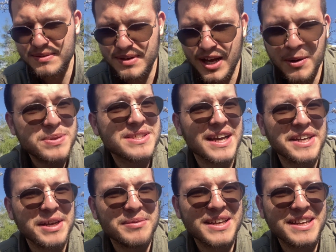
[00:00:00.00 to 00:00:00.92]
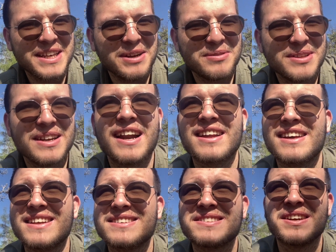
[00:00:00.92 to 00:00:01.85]
hapishaneye bile girebilir
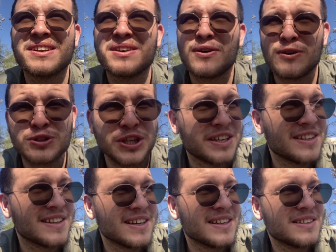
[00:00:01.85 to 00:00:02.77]
arkadaşlar. O şekilde.